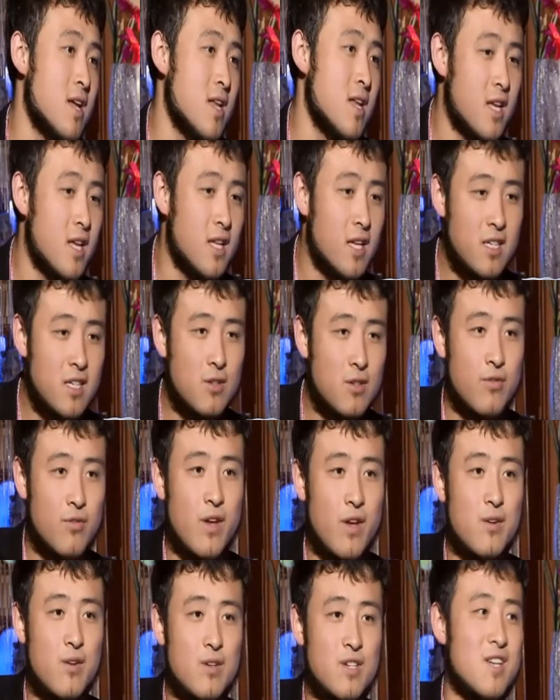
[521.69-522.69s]
你的这种
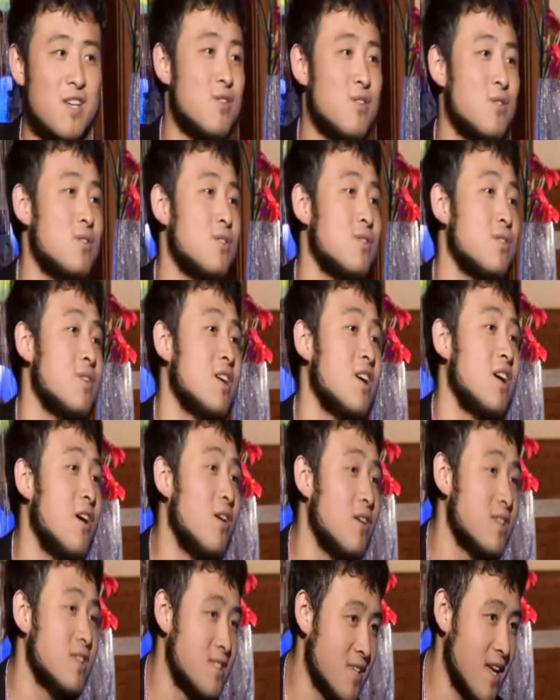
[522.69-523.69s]
费用是以这种
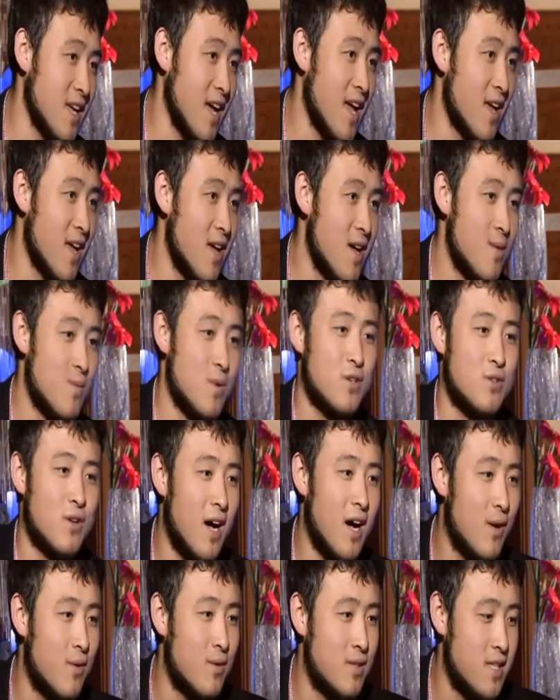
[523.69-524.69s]
高姿态，比如说
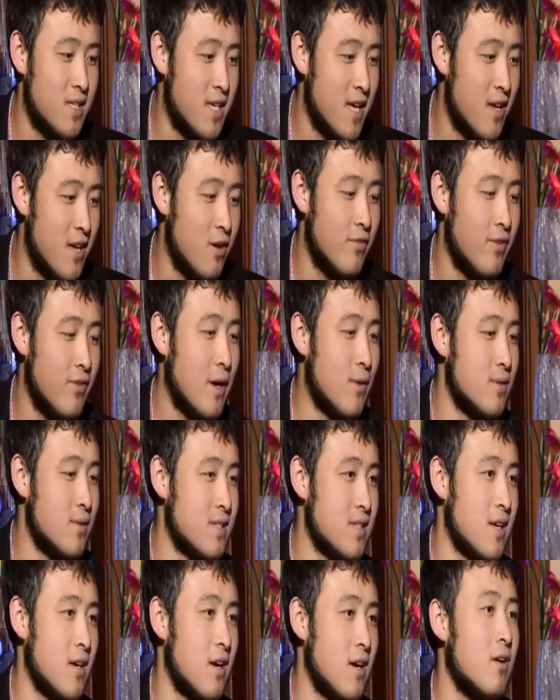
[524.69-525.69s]
阿訇今年要发工
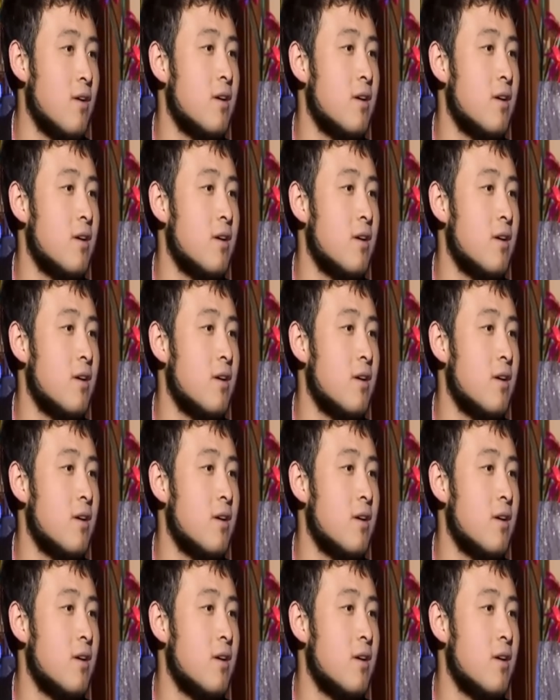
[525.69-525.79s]
资，好